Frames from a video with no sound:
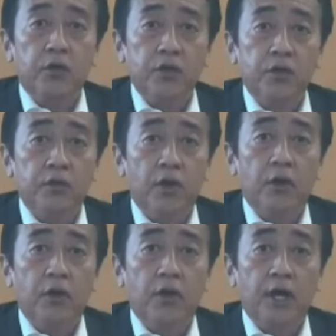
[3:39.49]
共有
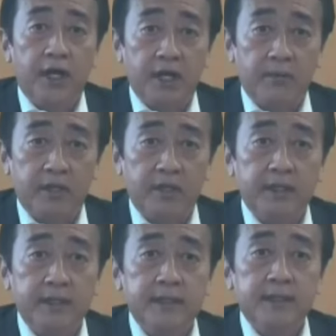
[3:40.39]
を図ります
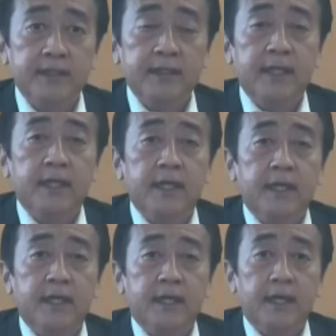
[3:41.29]

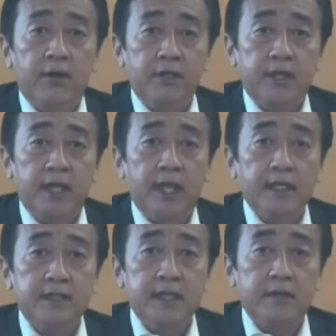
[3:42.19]
合わせ
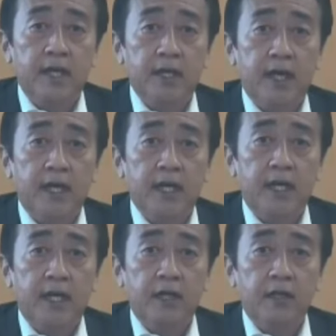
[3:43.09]
て昨年か
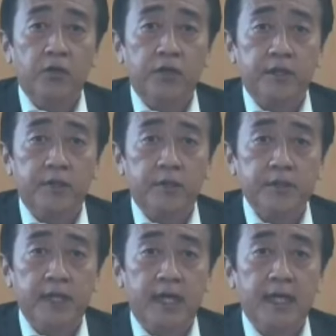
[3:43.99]
ら創設
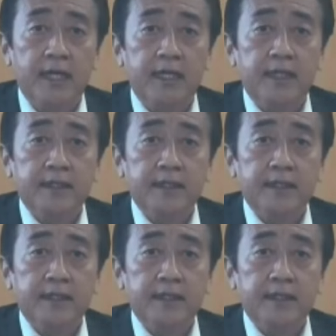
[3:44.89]
をした